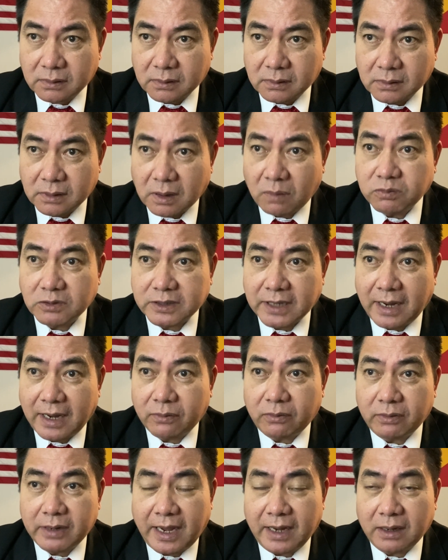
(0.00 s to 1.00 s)
công trạng
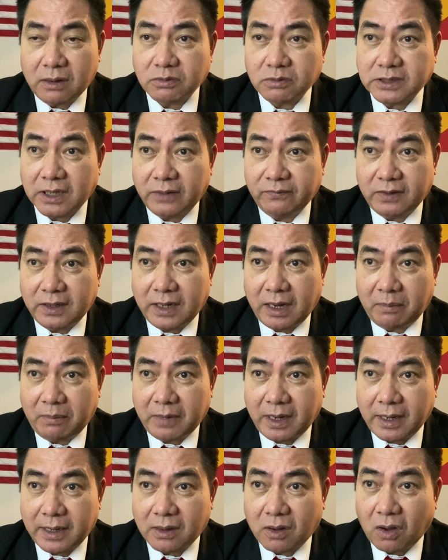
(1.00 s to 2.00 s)
của đảng cộng sản việt nam
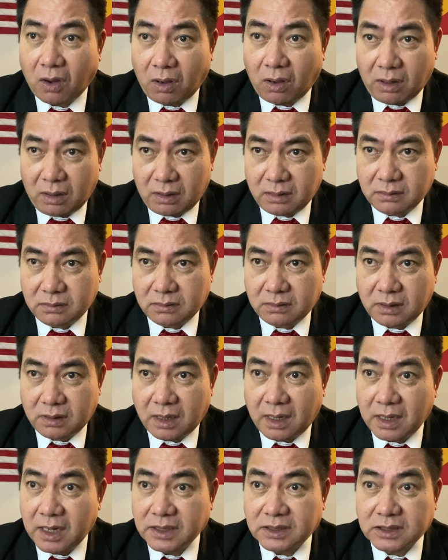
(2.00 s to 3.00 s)
này có
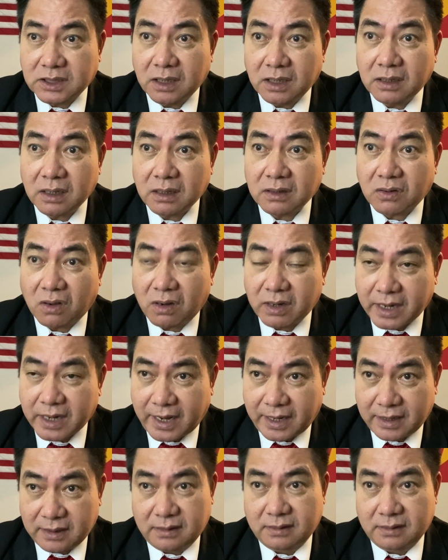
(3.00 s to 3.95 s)
là lịch sử rất rõ ràng